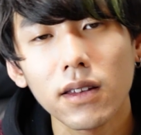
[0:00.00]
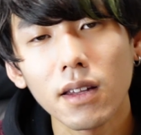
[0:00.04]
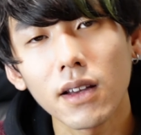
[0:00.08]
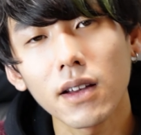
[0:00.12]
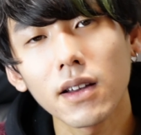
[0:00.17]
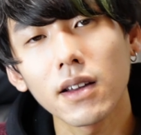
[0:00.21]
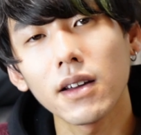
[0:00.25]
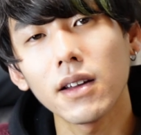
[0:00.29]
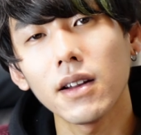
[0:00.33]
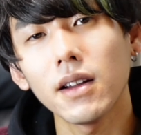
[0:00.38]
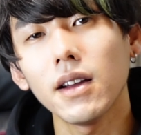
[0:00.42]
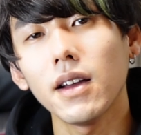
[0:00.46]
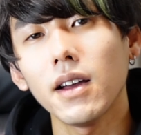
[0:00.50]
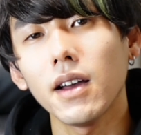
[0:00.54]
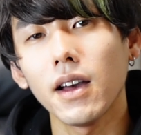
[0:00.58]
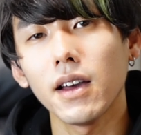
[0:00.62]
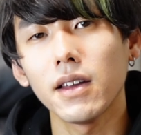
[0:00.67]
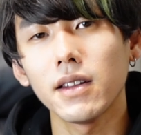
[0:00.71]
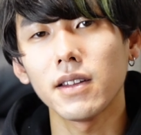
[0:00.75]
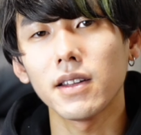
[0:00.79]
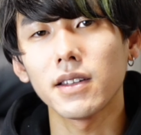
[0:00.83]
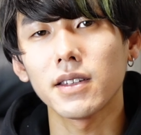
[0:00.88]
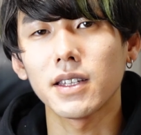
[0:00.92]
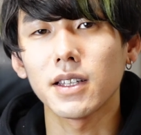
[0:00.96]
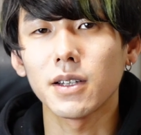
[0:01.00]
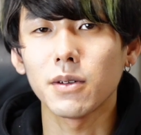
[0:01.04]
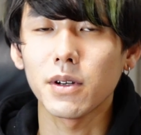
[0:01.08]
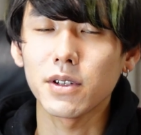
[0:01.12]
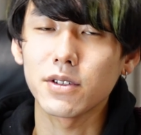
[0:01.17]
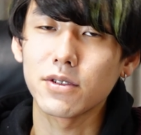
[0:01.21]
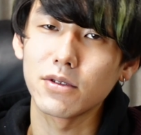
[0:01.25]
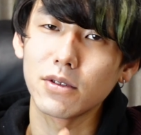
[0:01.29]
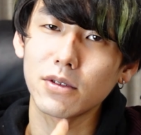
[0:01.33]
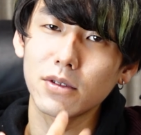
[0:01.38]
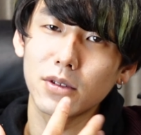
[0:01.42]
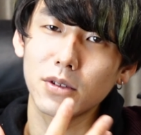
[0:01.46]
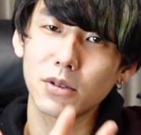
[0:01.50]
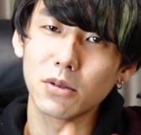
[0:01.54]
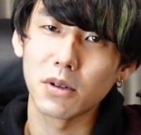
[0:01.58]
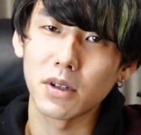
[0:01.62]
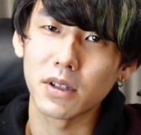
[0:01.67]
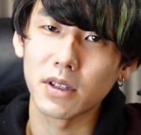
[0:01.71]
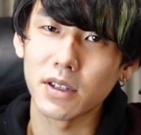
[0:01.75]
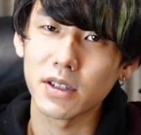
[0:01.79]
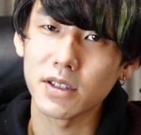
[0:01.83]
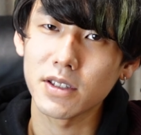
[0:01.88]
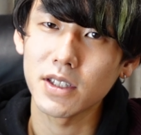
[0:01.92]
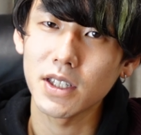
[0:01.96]
だからあなたはちょっと
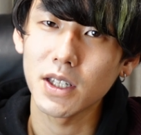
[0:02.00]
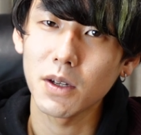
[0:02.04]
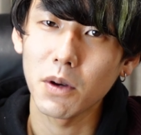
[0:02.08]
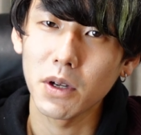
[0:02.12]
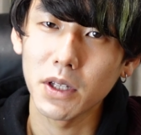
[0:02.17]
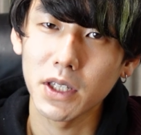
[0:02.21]
私で、